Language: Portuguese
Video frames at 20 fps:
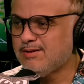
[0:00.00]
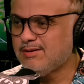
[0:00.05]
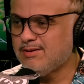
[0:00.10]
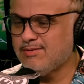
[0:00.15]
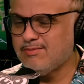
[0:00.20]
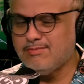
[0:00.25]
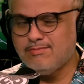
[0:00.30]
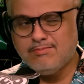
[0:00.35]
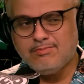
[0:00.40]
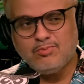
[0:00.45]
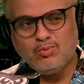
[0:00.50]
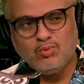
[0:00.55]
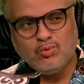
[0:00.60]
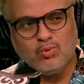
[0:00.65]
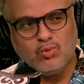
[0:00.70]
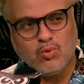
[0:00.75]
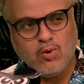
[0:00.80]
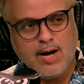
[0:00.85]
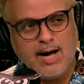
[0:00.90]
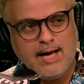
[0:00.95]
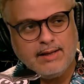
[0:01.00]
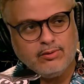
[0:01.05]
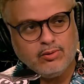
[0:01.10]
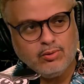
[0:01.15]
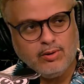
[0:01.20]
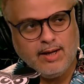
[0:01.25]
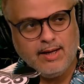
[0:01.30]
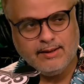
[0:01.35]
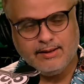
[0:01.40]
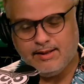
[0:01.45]
tem um quadro
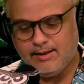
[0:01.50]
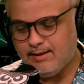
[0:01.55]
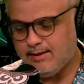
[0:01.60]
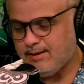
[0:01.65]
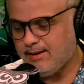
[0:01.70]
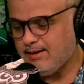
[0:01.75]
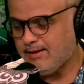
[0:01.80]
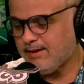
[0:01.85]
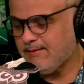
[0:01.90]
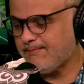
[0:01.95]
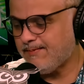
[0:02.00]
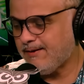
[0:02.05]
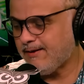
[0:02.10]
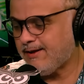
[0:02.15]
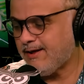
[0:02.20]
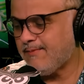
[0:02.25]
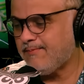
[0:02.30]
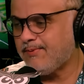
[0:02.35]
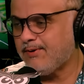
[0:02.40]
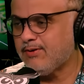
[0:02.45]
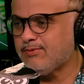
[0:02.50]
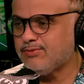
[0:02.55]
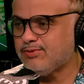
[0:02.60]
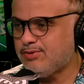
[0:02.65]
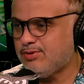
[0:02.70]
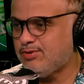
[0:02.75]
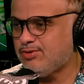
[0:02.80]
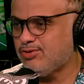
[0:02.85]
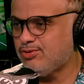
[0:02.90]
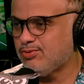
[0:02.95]
lá que ele entra para quebrar uns
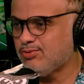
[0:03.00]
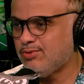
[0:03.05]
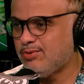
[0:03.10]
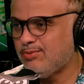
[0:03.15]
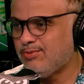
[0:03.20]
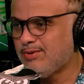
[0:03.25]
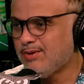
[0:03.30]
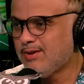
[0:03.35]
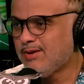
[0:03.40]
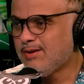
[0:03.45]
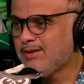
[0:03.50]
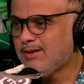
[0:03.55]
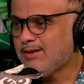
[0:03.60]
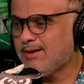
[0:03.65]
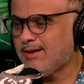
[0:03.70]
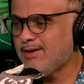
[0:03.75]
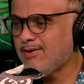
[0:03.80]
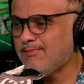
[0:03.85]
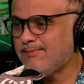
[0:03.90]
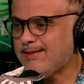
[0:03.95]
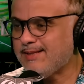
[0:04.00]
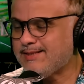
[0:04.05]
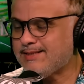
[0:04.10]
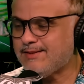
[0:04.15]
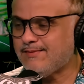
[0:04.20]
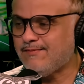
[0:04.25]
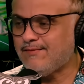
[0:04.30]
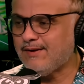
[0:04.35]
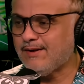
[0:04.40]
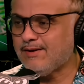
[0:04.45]
tijolos. Realmente
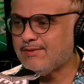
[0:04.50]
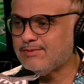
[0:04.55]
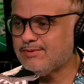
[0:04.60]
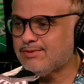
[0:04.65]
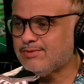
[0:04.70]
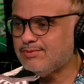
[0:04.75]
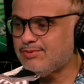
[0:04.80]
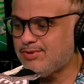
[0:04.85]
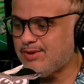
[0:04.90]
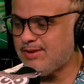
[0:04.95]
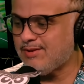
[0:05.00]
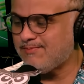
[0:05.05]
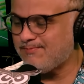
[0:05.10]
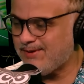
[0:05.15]
você vê que é um sujeito